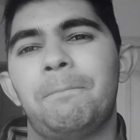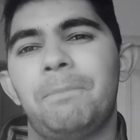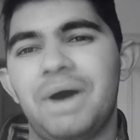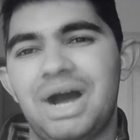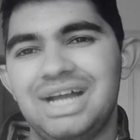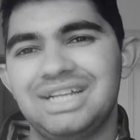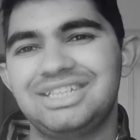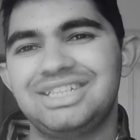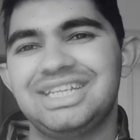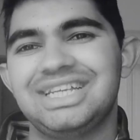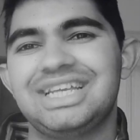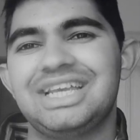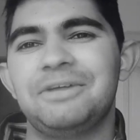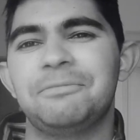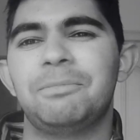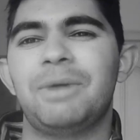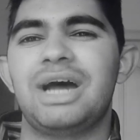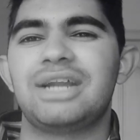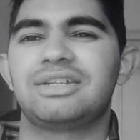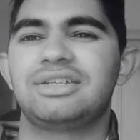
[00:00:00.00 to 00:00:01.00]
पाँच एक
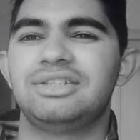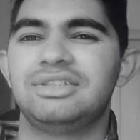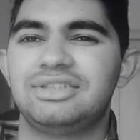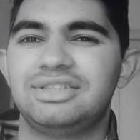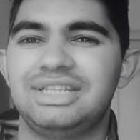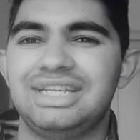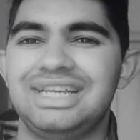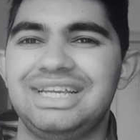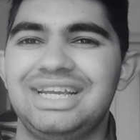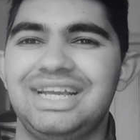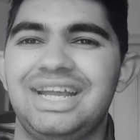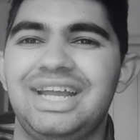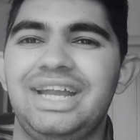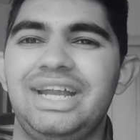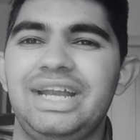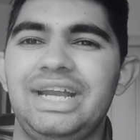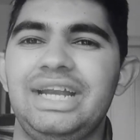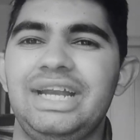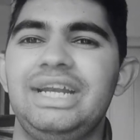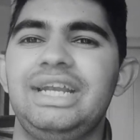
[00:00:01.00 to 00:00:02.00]
के मार्जिन से
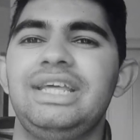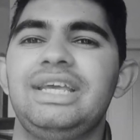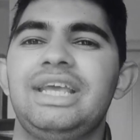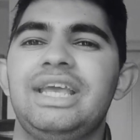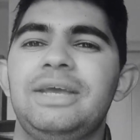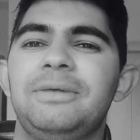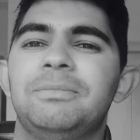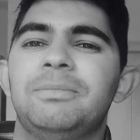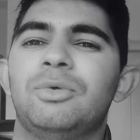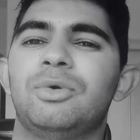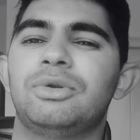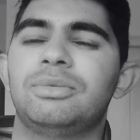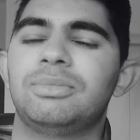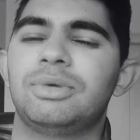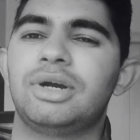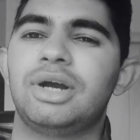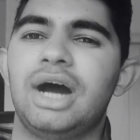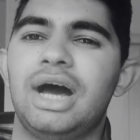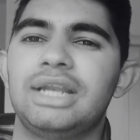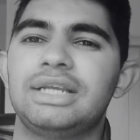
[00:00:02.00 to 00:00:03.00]
एटी के मोहन
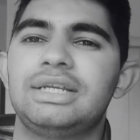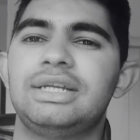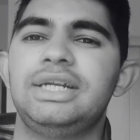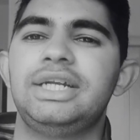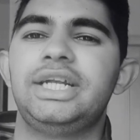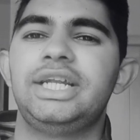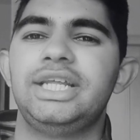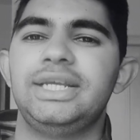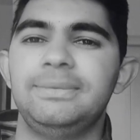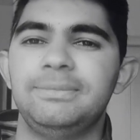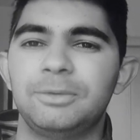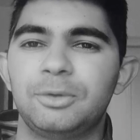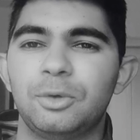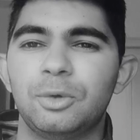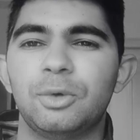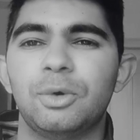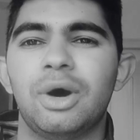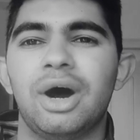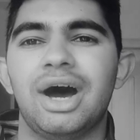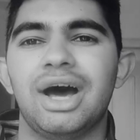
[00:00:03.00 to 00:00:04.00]
बगान की टीम
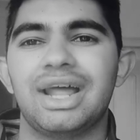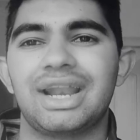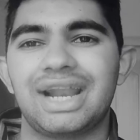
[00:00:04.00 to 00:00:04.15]
को